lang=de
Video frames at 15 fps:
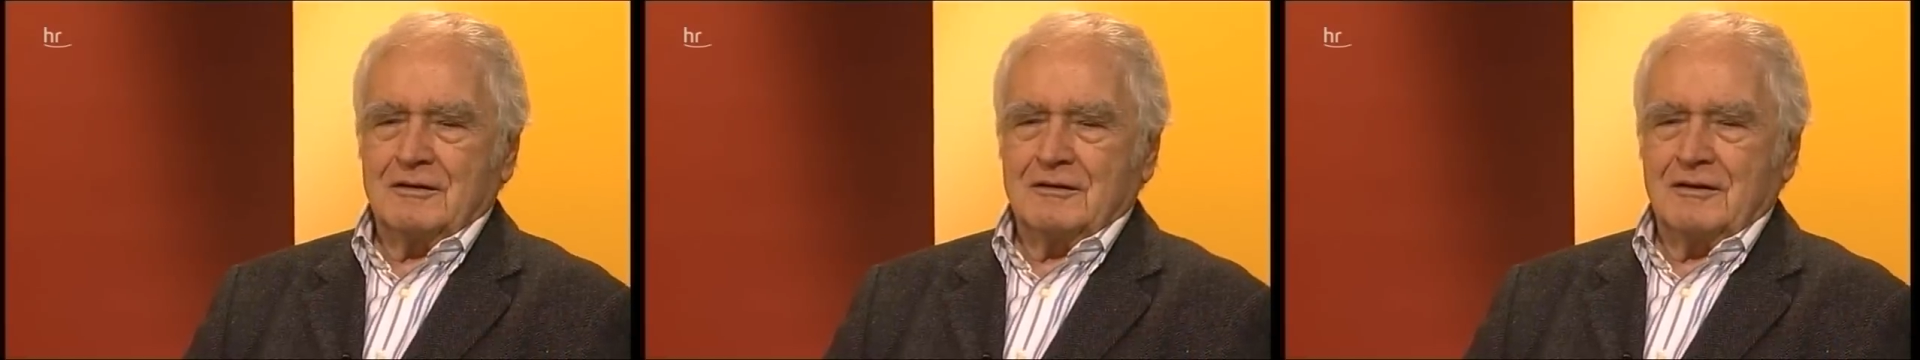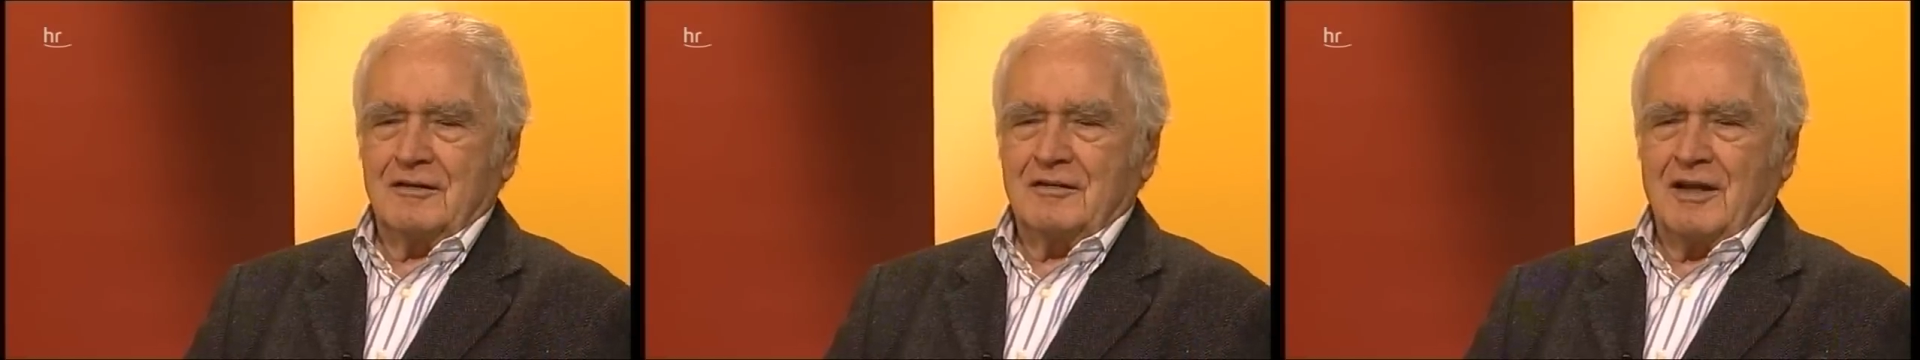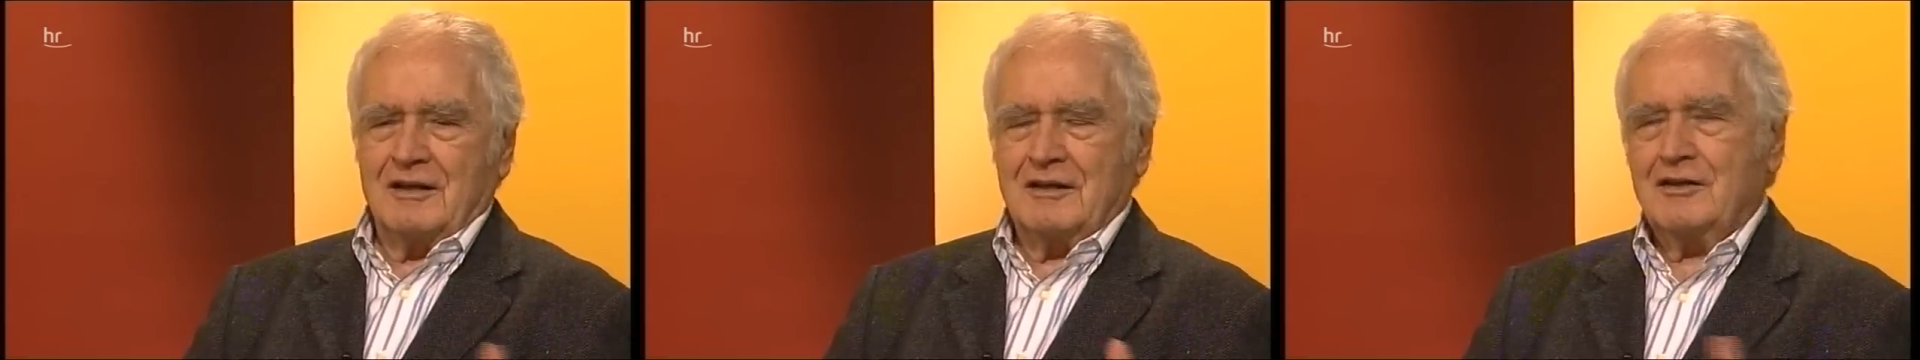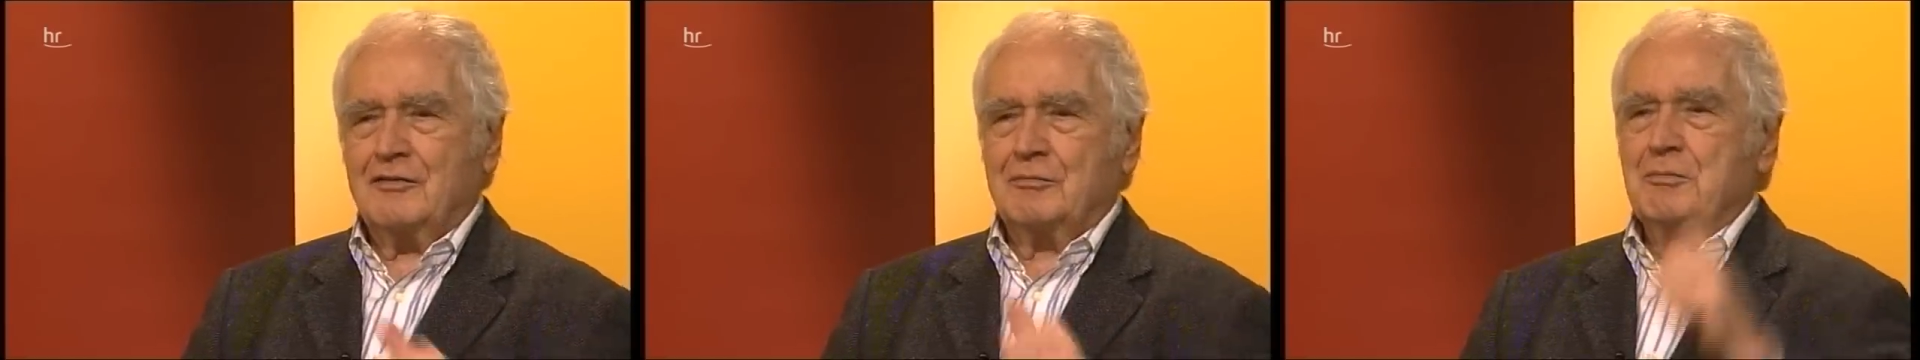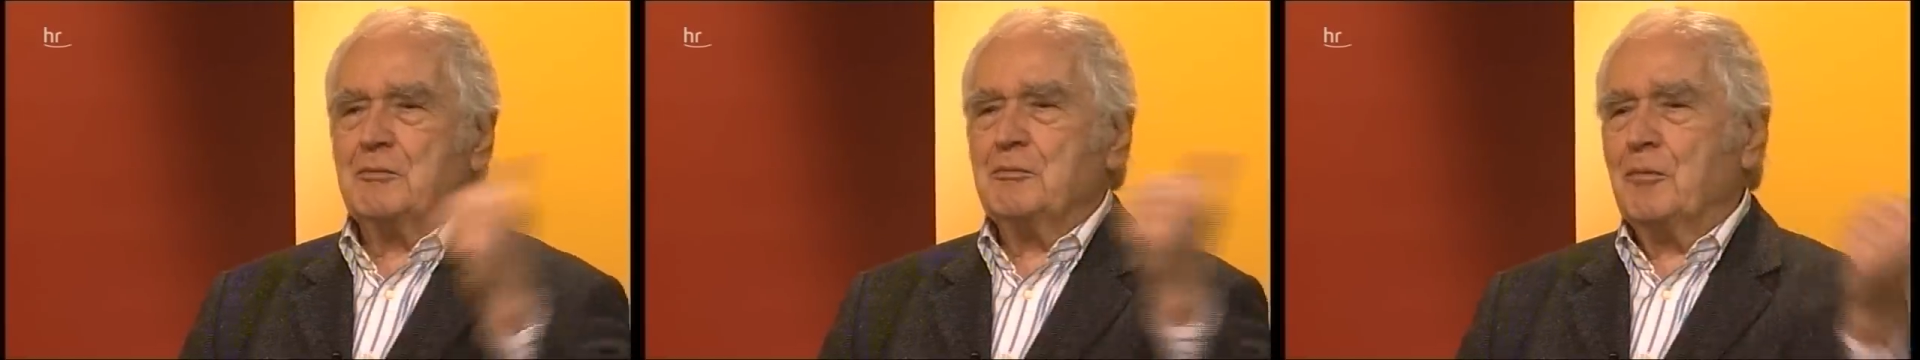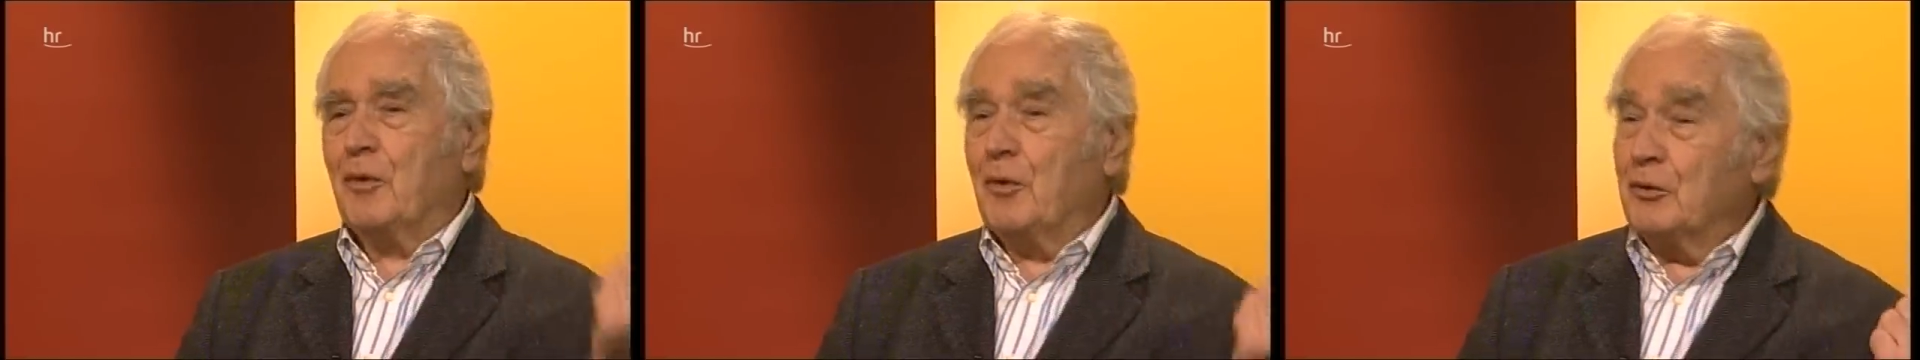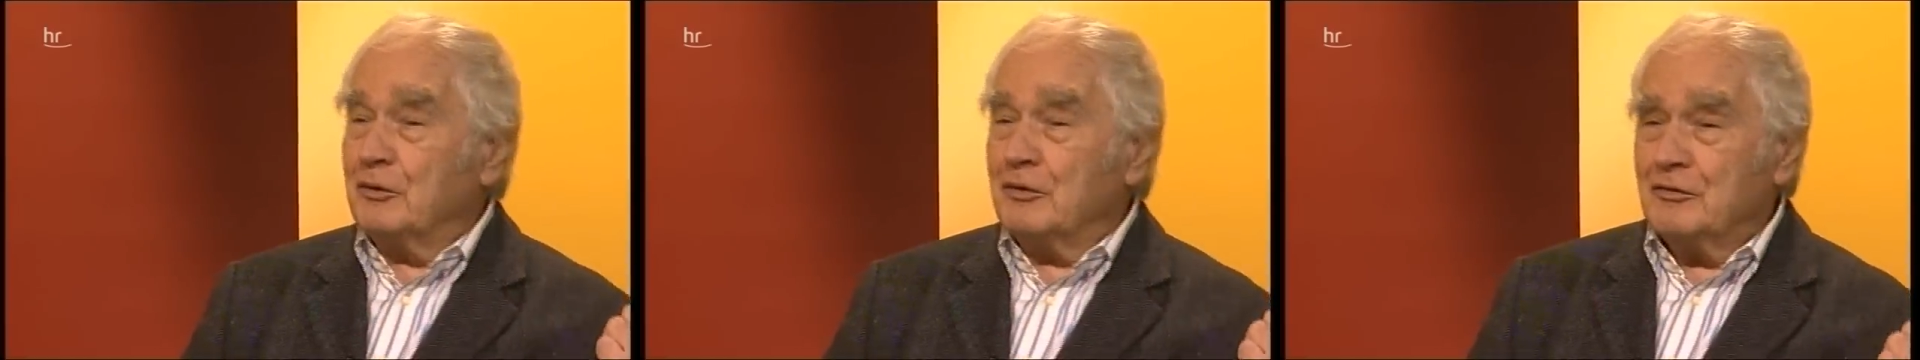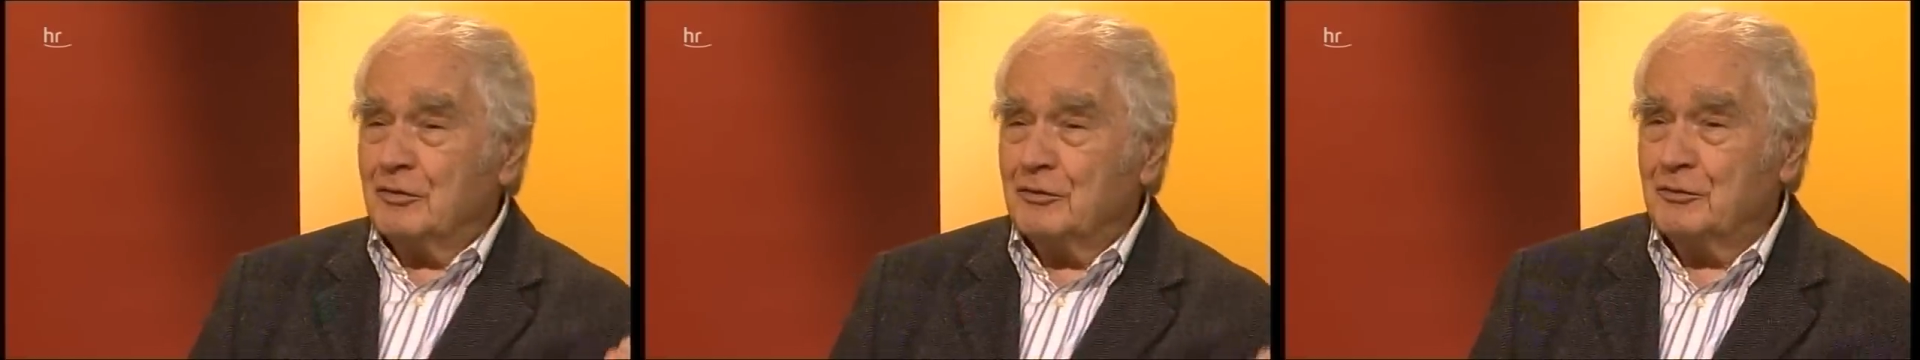das hat nichts mit
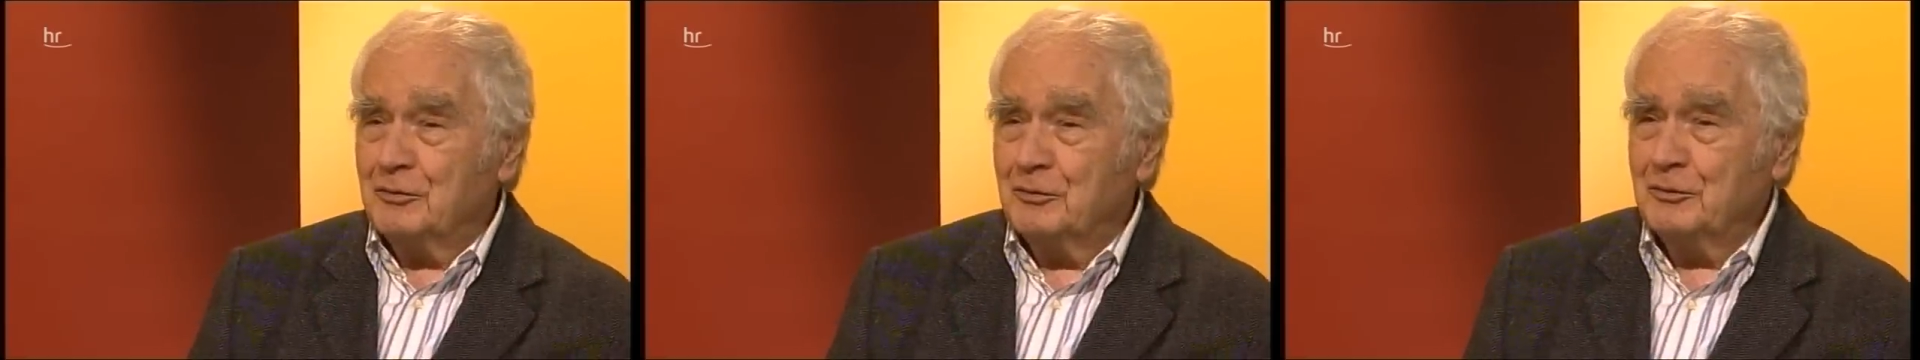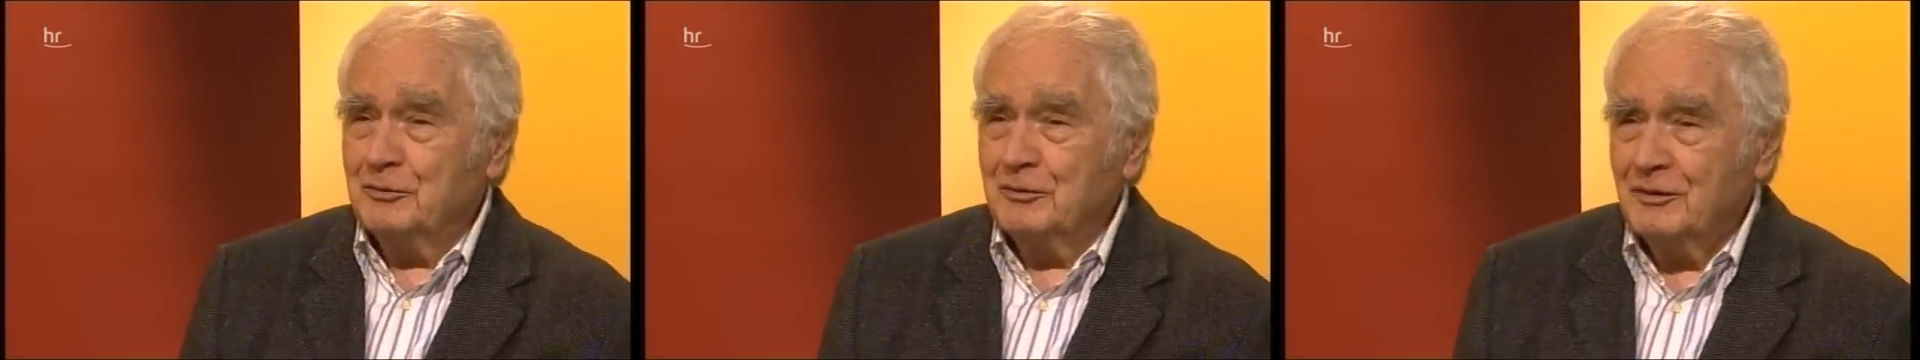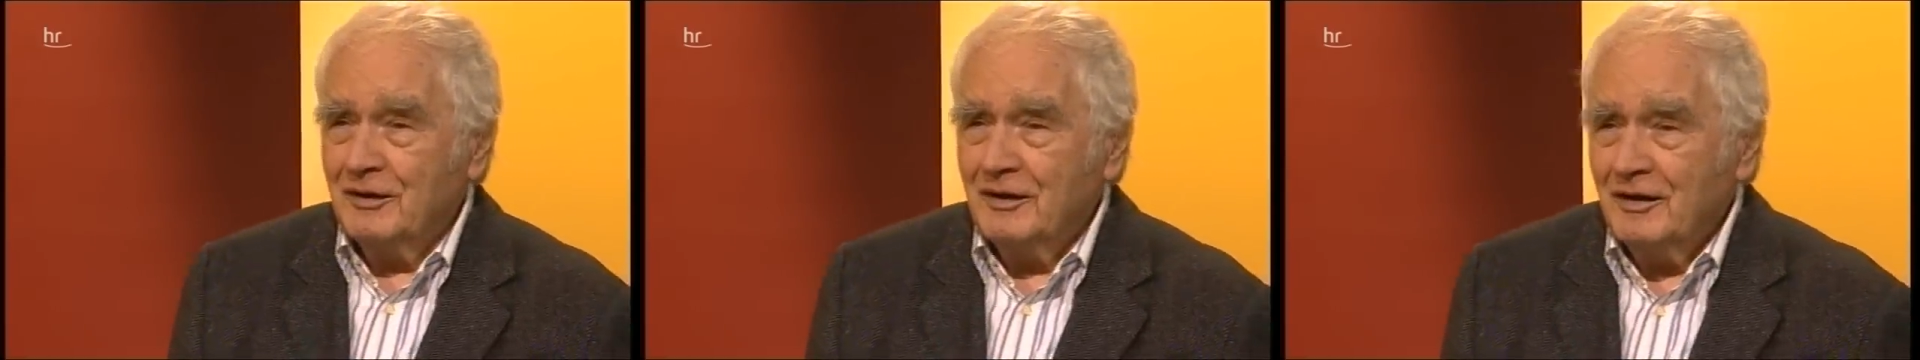Mode zu tun,